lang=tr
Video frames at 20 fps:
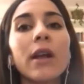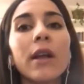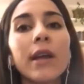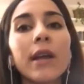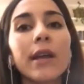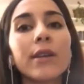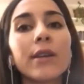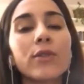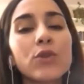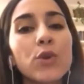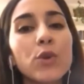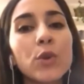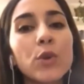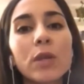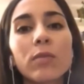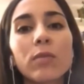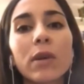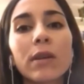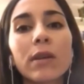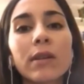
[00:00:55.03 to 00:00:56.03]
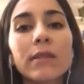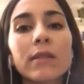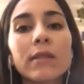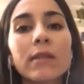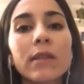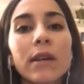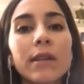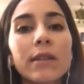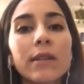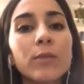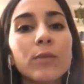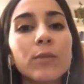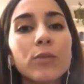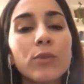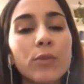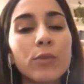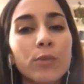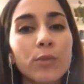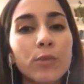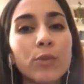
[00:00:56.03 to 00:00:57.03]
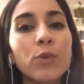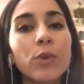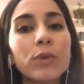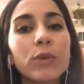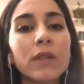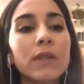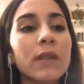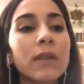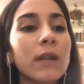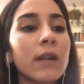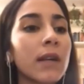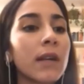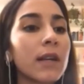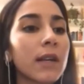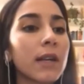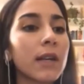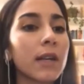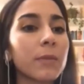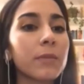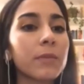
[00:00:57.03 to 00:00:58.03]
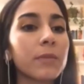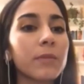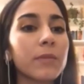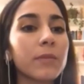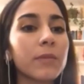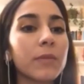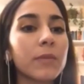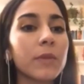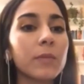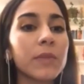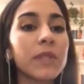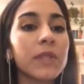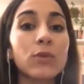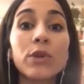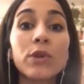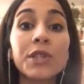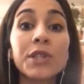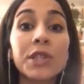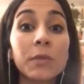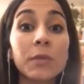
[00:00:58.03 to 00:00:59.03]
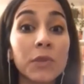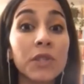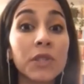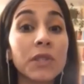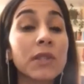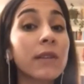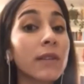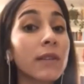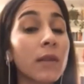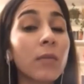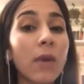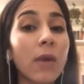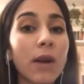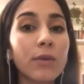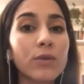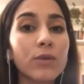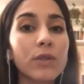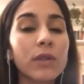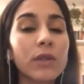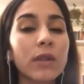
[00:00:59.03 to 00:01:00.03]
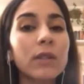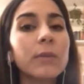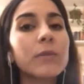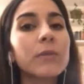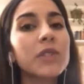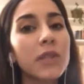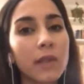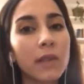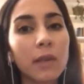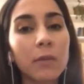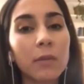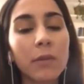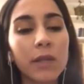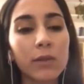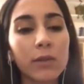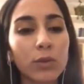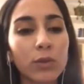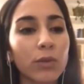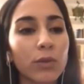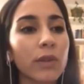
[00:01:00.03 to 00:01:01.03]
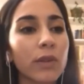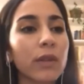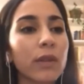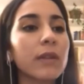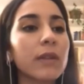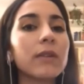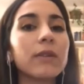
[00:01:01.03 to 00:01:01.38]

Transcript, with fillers: E, çoğu zaman kadınlar da bu, bu noktada e, psikolojik bir şiddete maruz kalıp çekilmek Kim zorunda yapıyor bunu?